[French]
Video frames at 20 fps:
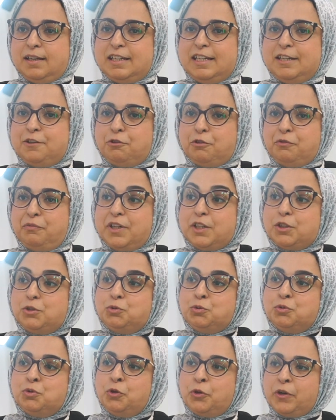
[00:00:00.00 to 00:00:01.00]
qui confère
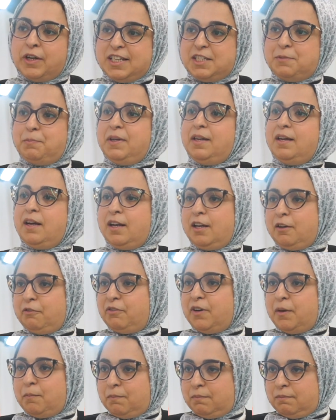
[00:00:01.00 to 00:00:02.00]
tout le respect à la
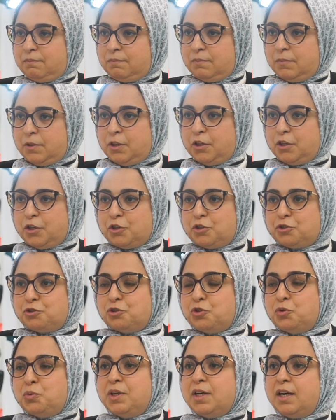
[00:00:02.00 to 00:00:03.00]
femme.
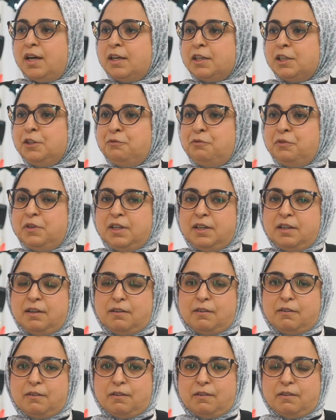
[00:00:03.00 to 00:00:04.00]
Je suis arrivée